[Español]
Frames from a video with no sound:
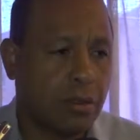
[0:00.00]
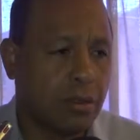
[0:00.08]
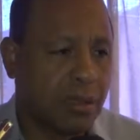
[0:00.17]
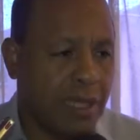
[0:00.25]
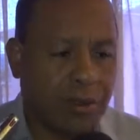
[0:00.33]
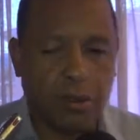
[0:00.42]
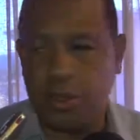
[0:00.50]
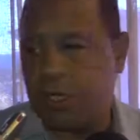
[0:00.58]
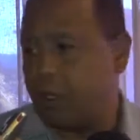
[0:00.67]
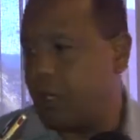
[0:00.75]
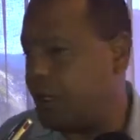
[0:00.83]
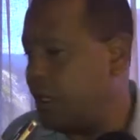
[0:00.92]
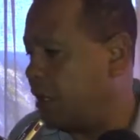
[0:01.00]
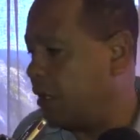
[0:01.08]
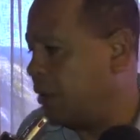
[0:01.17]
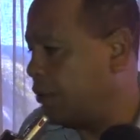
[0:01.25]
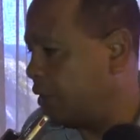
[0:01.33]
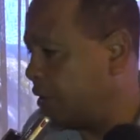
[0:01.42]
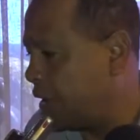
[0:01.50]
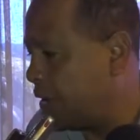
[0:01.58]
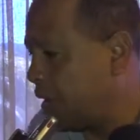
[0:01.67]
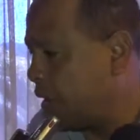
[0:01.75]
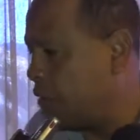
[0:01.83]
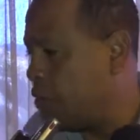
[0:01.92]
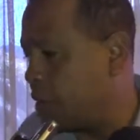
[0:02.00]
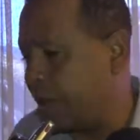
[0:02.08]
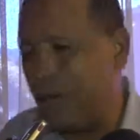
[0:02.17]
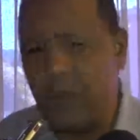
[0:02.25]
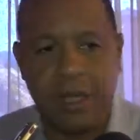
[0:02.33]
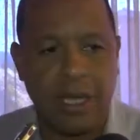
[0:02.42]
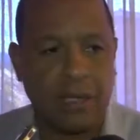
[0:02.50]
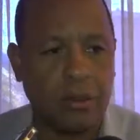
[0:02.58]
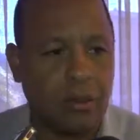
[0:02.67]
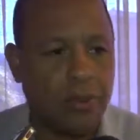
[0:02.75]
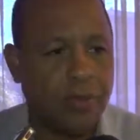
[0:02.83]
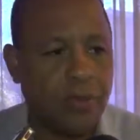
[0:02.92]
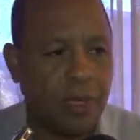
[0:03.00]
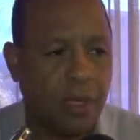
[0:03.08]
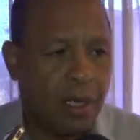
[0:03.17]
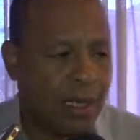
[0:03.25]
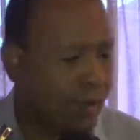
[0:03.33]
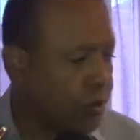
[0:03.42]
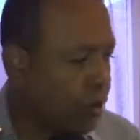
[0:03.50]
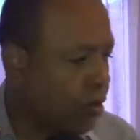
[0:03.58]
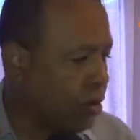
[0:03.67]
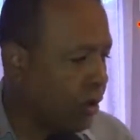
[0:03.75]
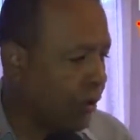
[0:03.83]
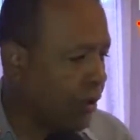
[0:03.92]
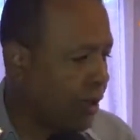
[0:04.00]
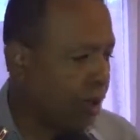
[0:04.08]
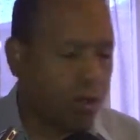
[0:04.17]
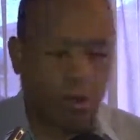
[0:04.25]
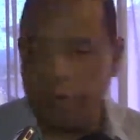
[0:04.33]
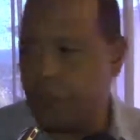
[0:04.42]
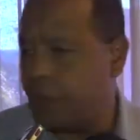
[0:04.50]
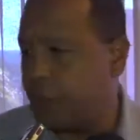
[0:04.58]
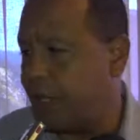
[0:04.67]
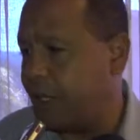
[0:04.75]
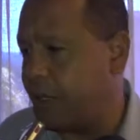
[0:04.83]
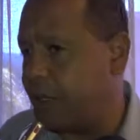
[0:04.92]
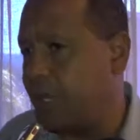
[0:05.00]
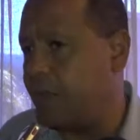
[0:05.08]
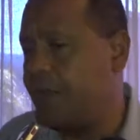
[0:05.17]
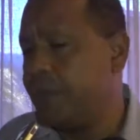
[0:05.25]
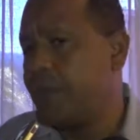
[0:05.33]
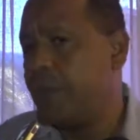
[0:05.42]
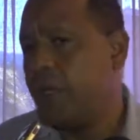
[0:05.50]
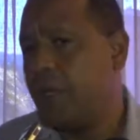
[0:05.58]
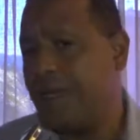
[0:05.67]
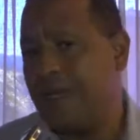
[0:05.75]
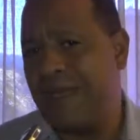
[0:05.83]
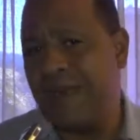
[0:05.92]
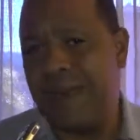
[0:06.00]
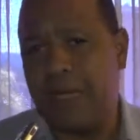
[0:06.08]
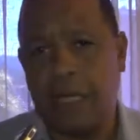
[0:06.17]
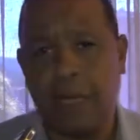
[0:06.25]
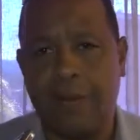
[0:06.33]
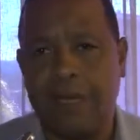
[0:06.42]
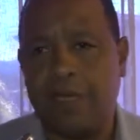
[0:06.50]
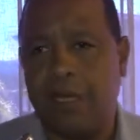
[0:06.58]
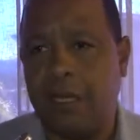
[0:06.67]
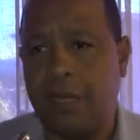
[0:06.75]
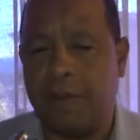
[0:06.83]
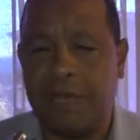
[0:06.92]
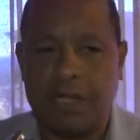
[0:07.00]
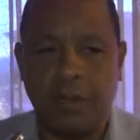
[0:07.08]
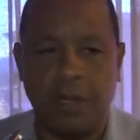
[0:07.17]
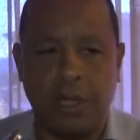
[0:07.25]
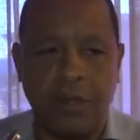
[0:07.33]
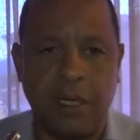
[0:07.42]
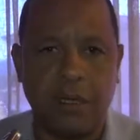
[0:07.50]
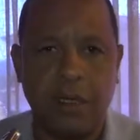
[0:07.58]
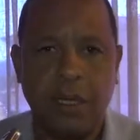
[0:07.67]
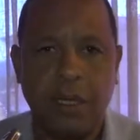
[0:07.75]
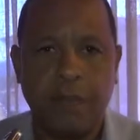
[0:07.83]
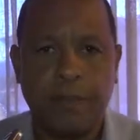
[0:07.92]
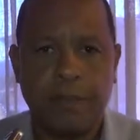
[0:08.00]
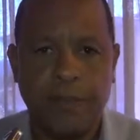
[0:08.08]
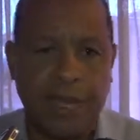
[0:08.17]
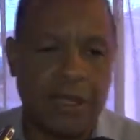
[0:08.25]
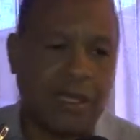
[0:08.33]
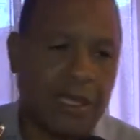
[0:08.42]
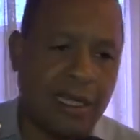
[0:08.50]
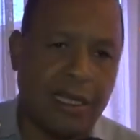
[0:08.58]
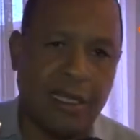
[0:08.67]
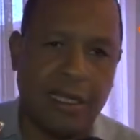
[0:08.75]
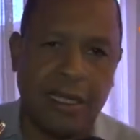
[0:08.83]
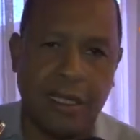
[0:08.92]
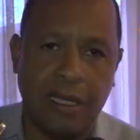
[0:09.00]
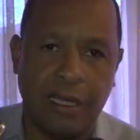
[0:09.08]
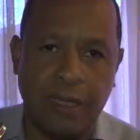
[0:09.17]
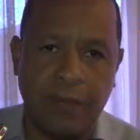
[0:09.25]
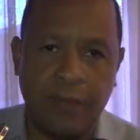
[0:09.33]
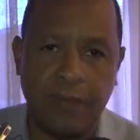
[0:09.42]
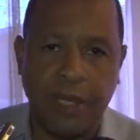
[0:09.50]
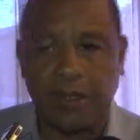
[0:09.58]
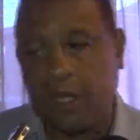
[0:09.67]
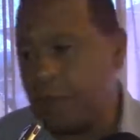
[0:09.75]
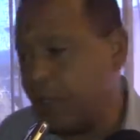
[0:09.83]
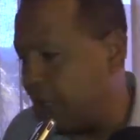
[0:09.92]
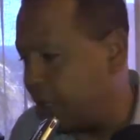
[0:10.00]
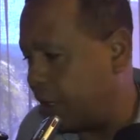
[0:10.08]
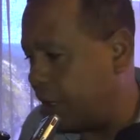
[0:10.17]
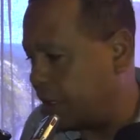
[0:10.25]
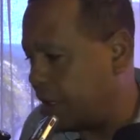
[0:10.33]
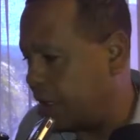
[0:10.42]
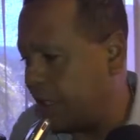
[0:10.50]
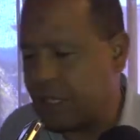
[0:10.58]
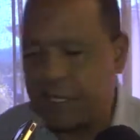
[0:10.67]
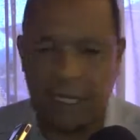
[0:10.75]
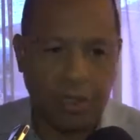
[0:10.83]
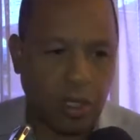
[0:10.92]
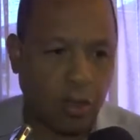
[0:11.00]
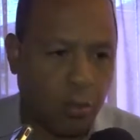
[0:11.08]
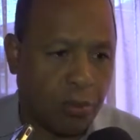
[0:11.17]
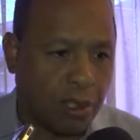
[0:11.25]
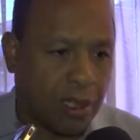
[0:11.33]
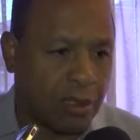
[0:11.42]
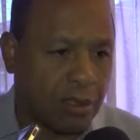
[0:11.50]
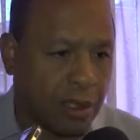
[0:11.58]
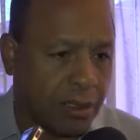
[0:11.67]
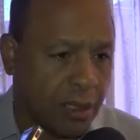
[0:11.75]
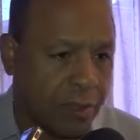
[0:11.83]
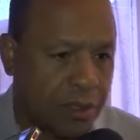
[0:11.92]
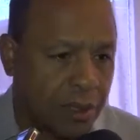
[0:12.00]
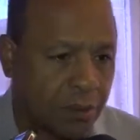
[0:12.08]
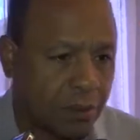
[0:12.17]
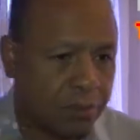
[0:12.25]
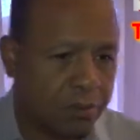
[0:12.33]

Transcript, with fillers: 180 días, debemos estar ya reubicando a todos los trabajadores de la economía informal que están en el eje que va desde la Plaza Bolívar hasta ah, el terminar en la salida hacia la intercomunal en Trapichito. ¿Se